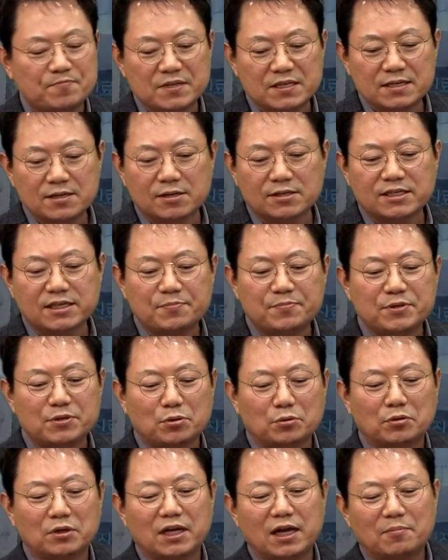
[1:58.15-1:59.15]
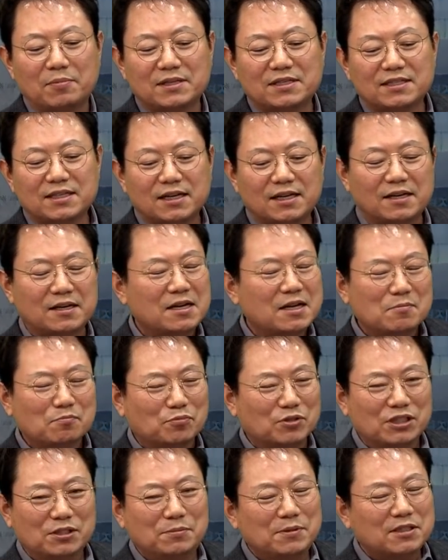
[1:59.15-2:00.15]
응, 어차피 소송 가봤자
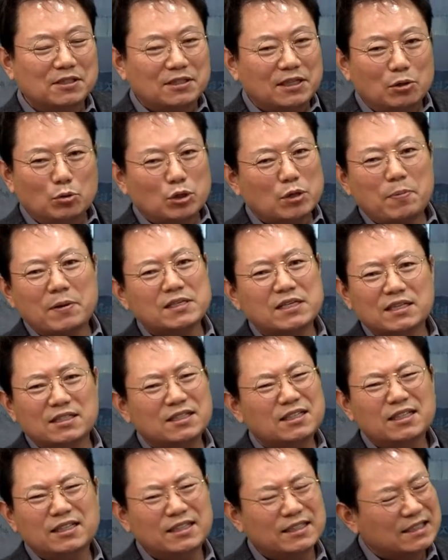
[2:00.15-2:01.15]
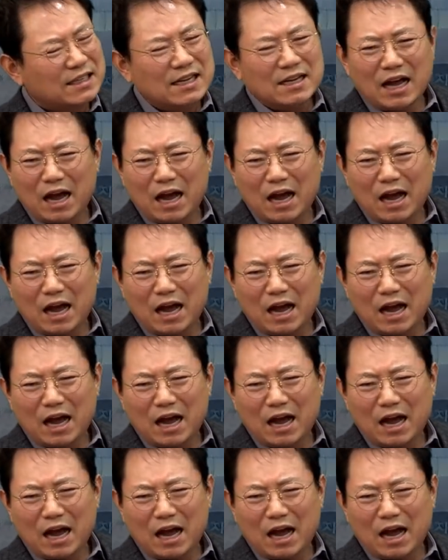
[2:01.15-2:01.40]
분심이 그대로 유사 판사들.